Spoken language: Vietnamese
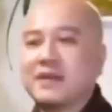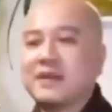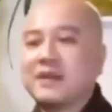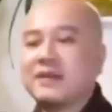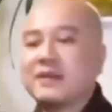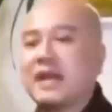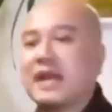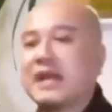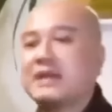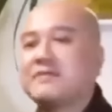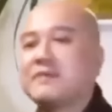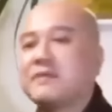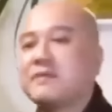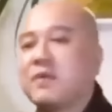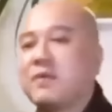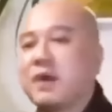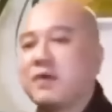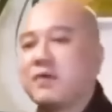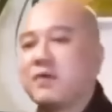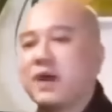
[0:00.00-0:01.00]
Hồi nãy Pháp
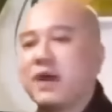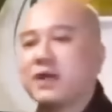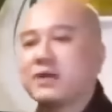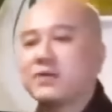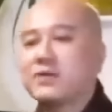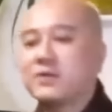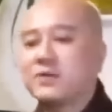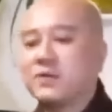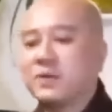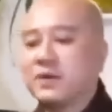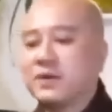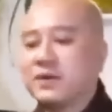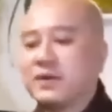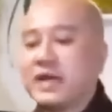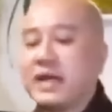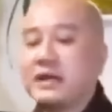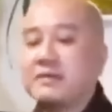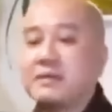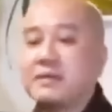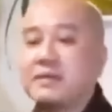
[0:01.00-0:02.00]
Hòa qua chùa
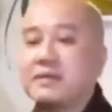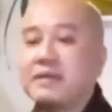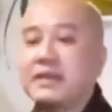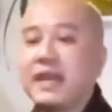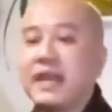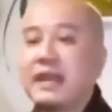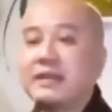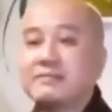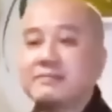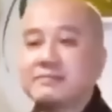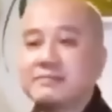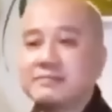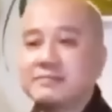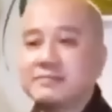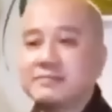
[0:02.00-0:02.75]
Đại Bi giảng,